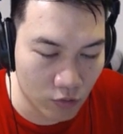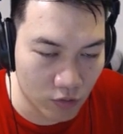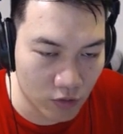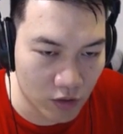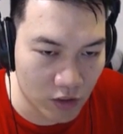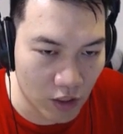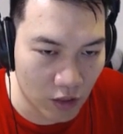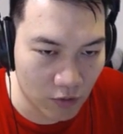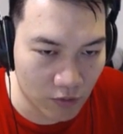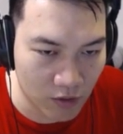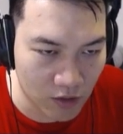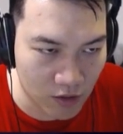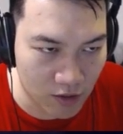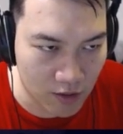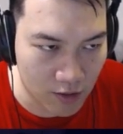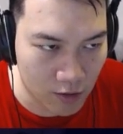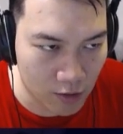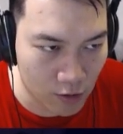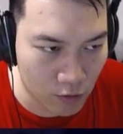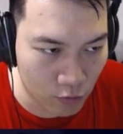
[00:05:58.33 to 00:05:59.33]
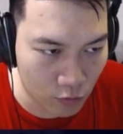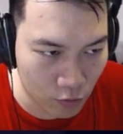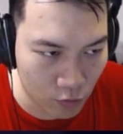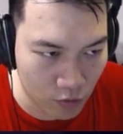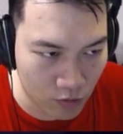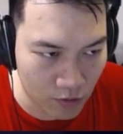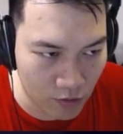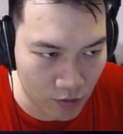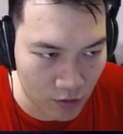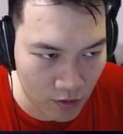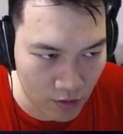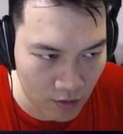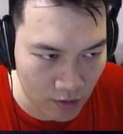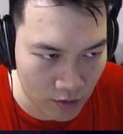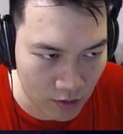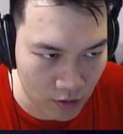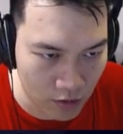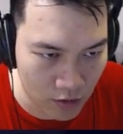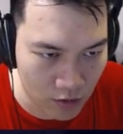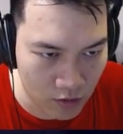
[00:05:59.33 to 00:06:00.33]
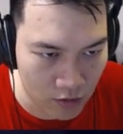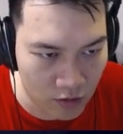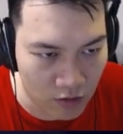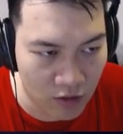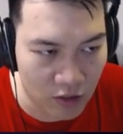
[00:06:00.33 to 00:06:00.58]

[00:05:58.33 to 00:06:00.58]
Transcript: 想要集齐四巫师的人也是